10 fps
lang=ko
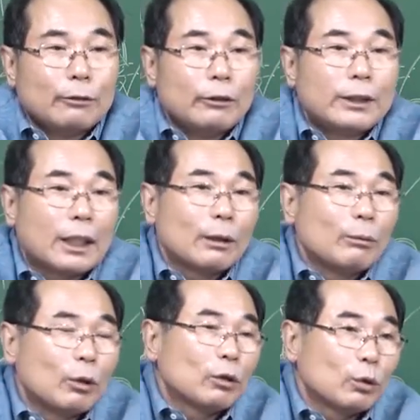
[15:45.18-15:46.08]
이 사람이
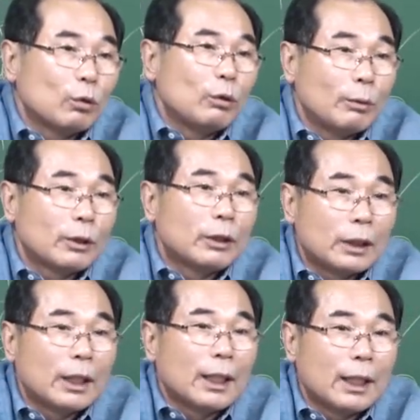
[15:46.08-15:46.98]
뭐로 돈을
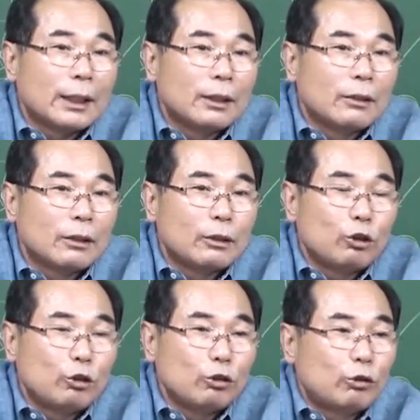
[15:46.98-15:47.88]
버는가 이런
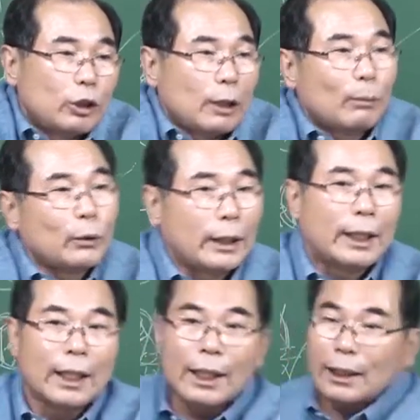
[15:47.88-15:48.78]
거를 유추해
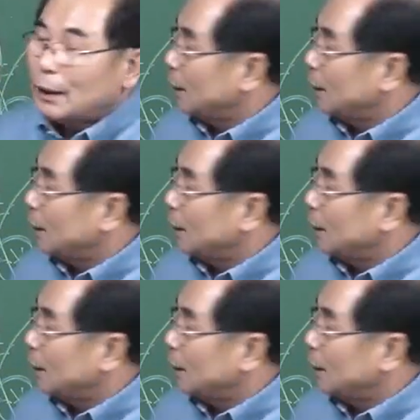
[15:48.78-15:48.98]
보니까